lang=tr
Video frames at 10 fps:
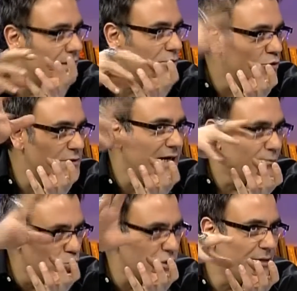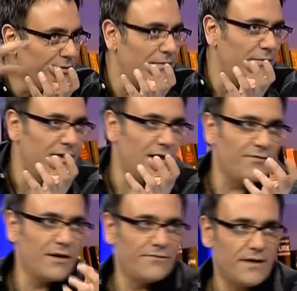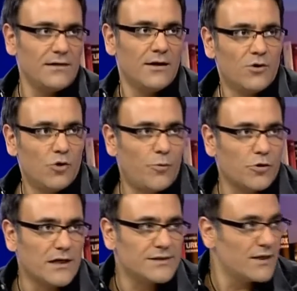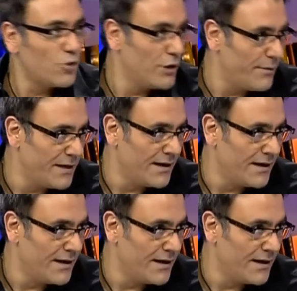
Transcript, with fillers: e, yükselen burçlar bilmem neler falan filan röportajlarda önemli.